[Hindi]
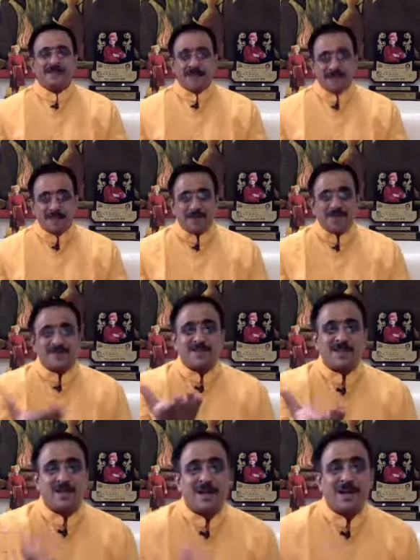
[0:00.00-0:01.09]
नाक पता
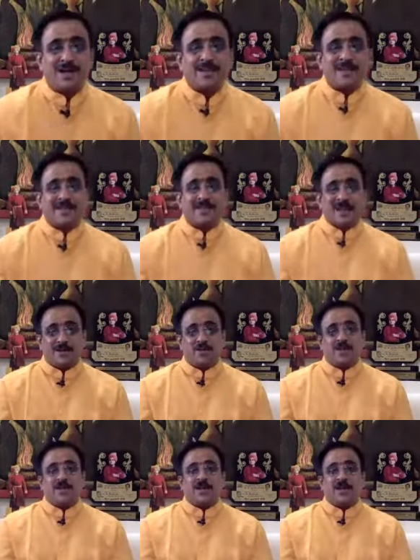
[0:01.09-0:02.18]
होता तो और डर जाते नाक
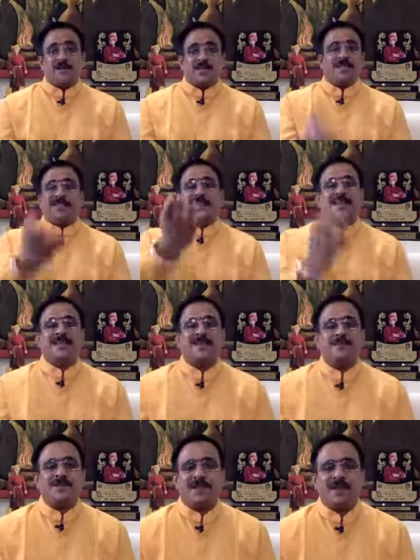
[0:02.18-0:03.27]
तो विषैला होता है सारे
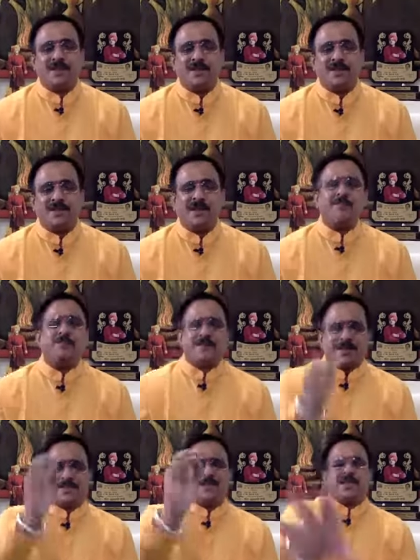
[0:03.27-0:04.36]
सांप विषैले नहीं होते नब्बे
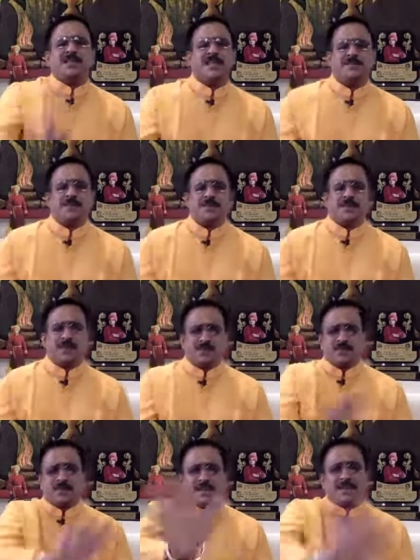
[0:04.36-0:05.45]
प्रतिशत सांप विषैले
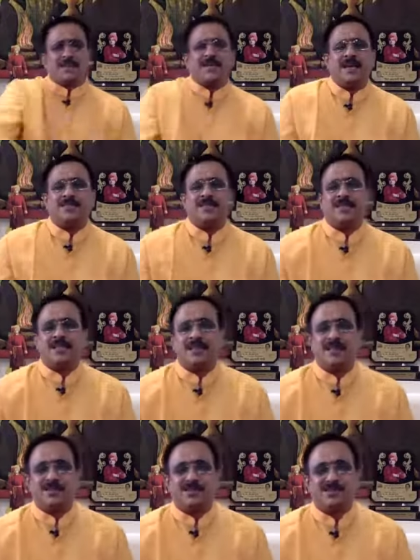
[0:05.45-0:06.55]
नहीं होते डरने की आवश्यकता
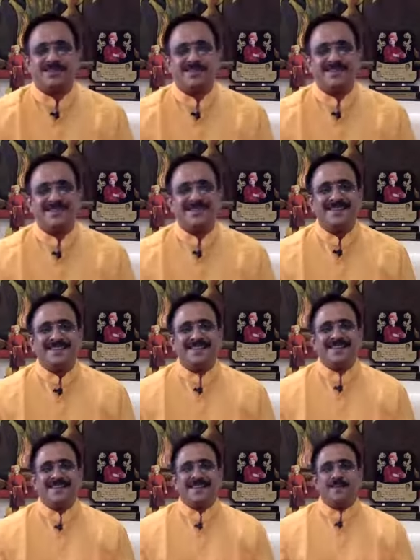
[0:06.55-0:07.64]
नहीं होती
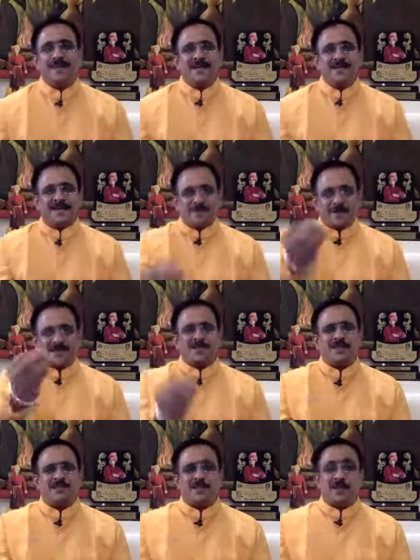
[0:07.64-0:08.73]
पांच सात
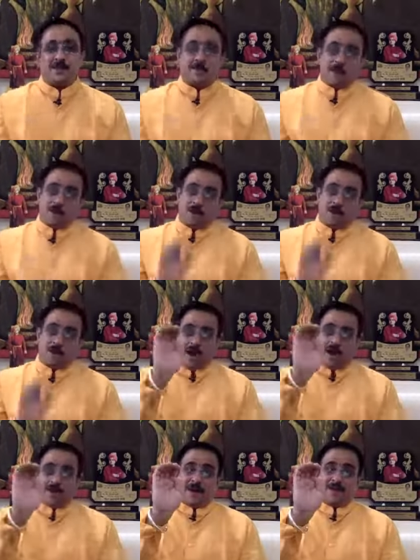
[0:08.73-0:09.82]
प्रतिशत विषैले पर
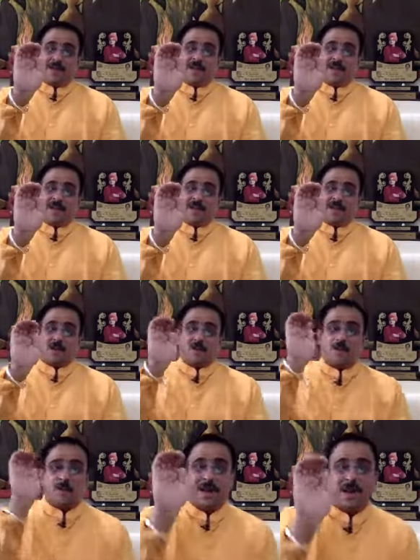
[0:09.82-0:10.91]
नाग बड़ा विषैला होता है
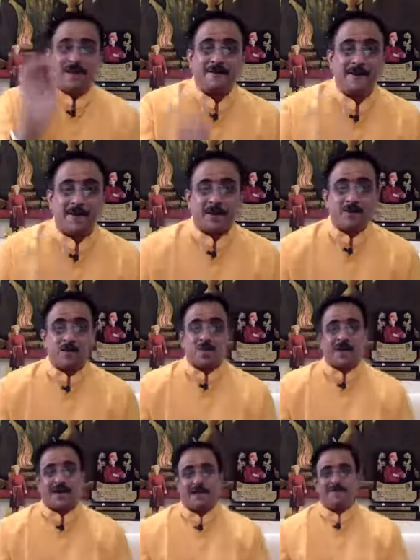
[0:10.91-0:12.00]
कोबरा किंग
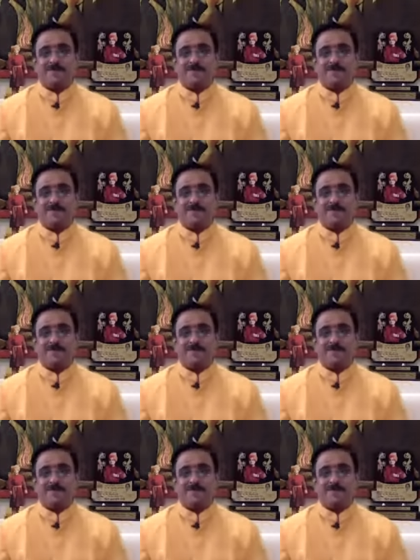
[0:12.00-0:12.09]
कोबरा